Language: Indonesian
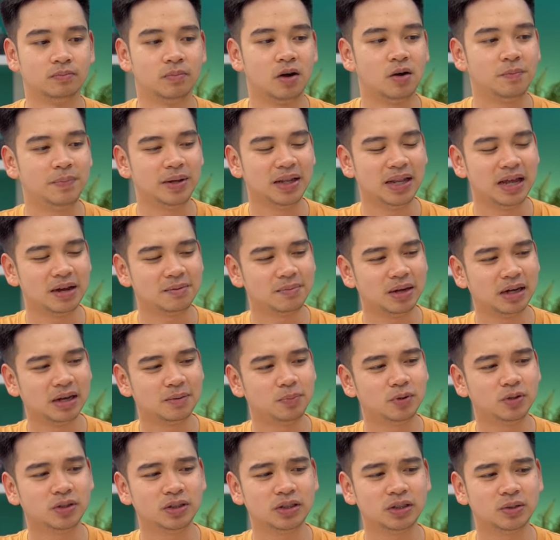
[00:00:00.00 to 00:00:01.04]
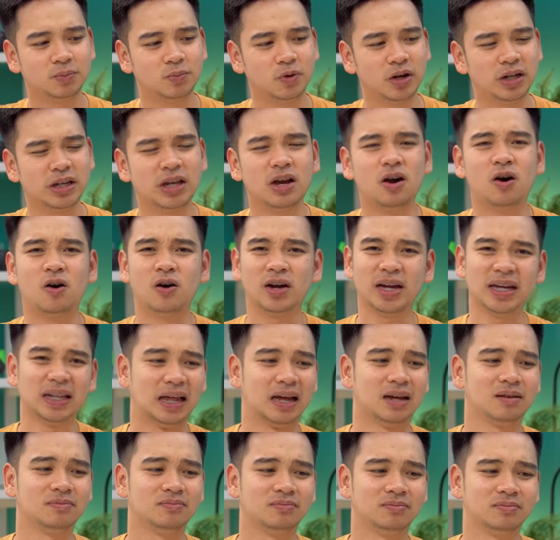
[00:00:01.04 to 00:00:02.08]
Mau pilih yang manapun, semuanya oke okay
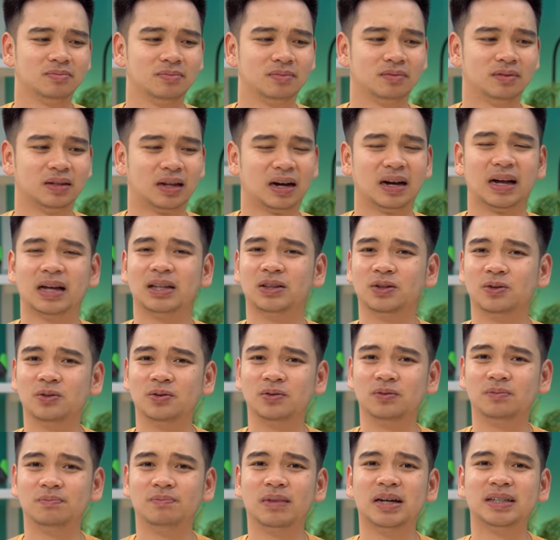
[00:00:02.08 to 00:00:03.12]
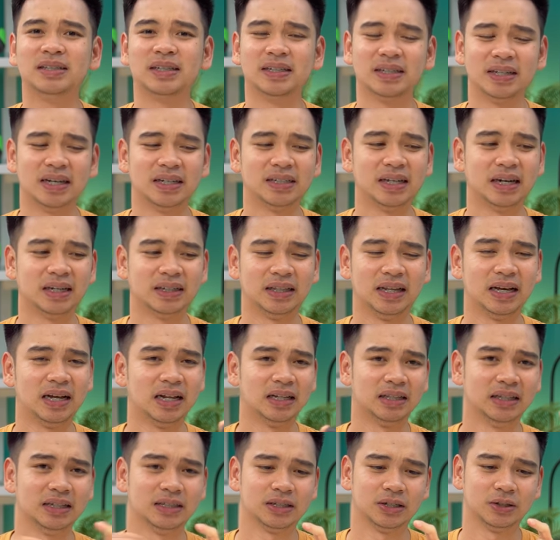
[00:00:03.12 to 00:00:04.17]
lah. Tergantung budgetnya aja, tinggal
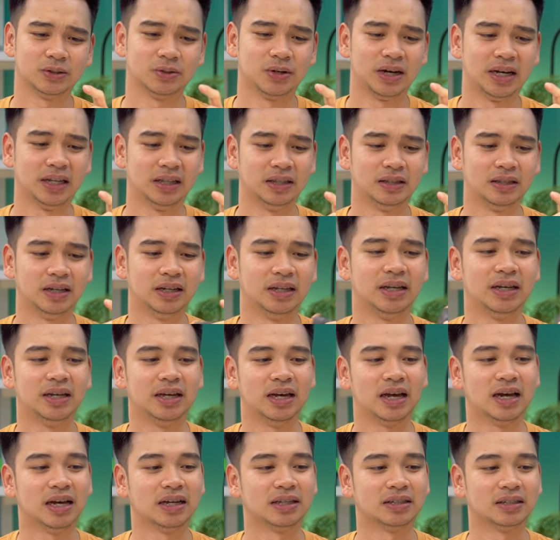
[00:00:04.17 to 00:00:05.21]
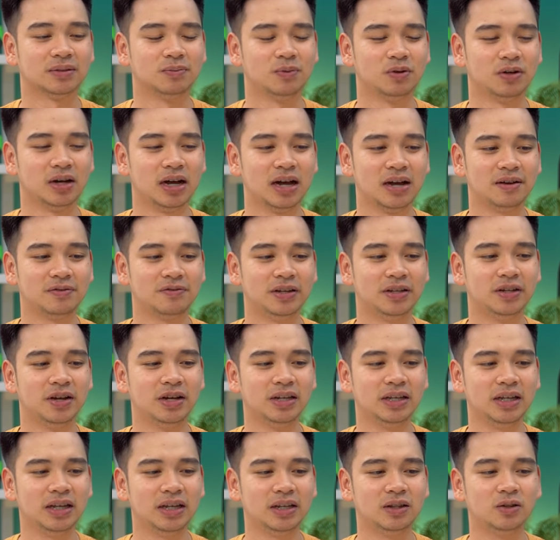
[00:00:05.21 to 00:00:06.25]
disesuaikan. Jadi ya, semoga video
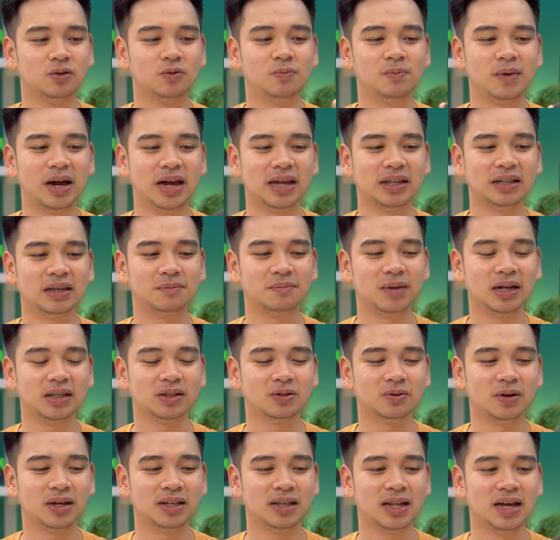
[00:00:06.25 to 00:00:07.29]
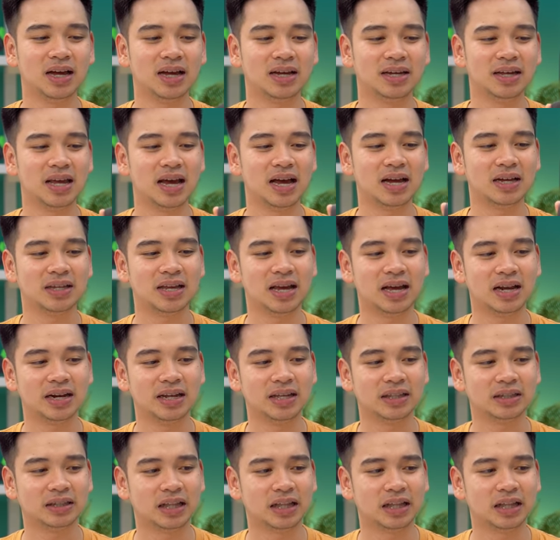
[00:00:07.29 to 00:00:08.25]
ini lumayan ngebantu Anda yang nyari